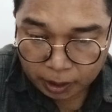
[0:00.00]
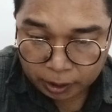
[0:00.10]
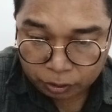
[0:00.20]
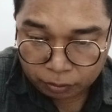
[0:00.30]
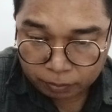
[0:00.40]

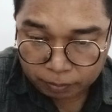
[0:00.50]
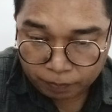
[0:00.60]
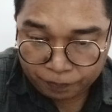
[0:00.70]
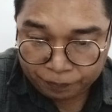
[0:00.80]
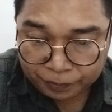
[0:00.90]
hitung
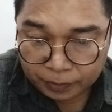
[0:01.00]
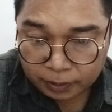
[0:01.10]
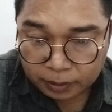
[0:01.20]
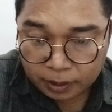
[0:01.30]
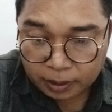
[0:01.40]

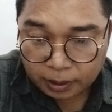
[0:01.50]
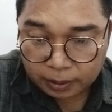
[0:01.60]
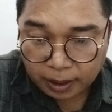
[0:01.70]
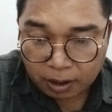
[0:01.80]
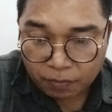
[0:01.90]

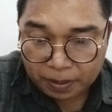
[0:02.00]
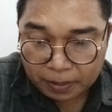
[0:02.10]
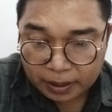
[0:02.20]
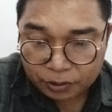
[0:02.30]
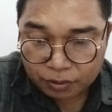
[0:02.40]
titik terang open
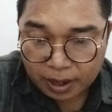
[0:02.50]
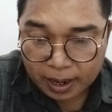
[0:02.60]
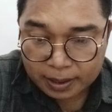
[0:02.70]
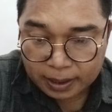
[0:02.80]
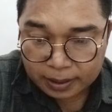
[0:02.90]
mind sudah
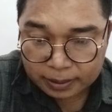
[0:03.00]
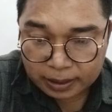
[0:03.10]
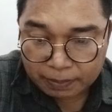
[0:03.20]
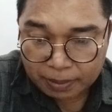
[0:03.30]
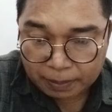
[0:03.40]
ada
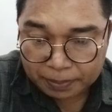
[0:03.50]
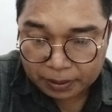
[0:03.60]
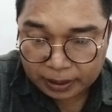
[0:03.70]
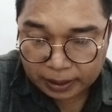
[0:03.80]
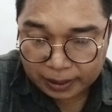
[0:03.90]
sabar
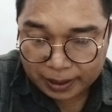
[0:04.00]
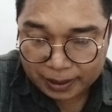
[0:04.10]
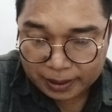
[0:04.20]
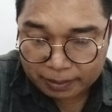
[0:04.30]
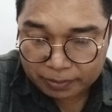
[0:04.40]
pioner ya
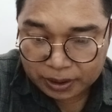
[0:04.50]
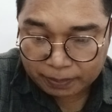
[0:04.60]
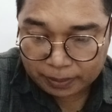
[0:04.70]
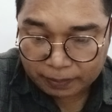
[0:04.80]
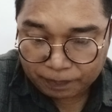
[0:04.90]
ini enam
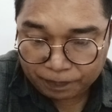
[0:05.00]
jam